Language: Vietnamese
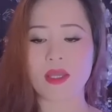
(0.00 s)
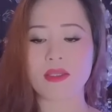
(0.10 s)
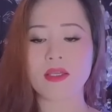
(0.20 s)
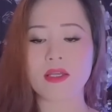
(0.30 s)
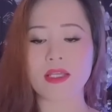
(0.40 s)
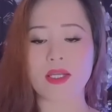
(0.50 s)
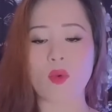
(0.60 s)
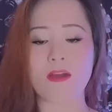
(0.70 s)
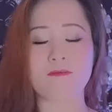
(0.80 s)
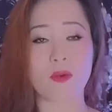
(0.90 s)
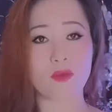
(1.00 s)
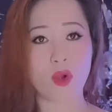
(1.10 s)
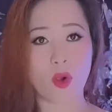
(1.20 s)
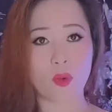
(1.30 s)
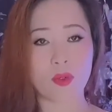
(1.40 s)
nhưng nhìn qua phong
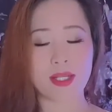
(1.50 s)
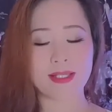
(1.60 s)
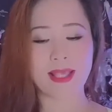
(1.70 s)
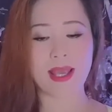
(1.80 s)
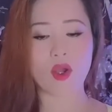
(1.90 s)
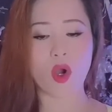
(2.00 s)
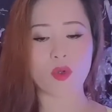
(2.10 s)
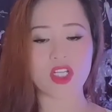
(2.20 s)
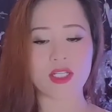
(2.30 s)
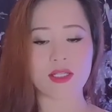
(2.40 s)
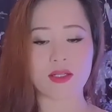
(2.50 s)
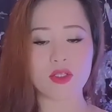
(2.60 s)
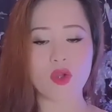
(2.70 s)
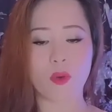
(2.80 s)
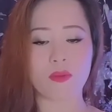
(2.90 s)
độ, xe cộ sử
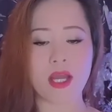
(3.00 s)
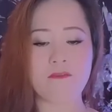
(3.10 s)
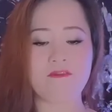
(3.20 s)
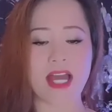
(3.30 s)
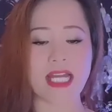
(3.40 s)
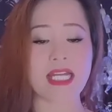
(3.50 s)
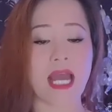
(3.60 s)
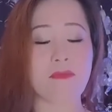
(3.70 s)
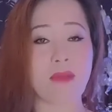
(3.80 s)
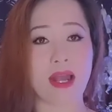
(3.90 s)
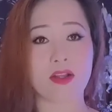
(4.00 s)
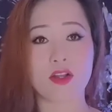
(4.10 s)
dụng và cách ăn mặc,